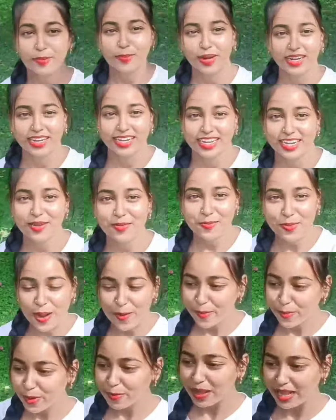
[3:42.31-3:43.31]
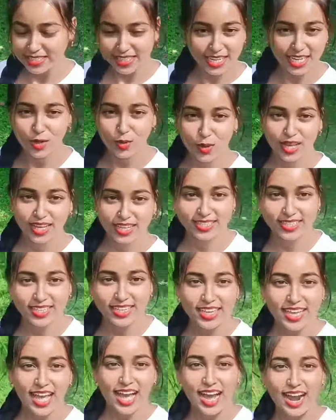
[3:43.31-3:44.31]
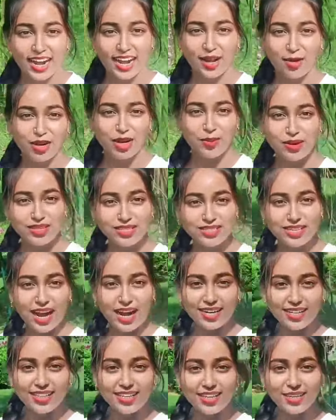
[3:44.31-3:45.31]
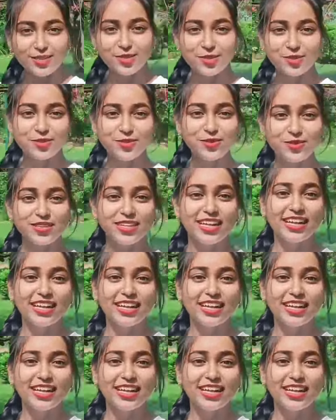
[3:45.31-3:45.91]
মানে এর আমি পুরো মাঝখানে ঢুকে গেছি আর এখন আবার চারিদিকে শুধু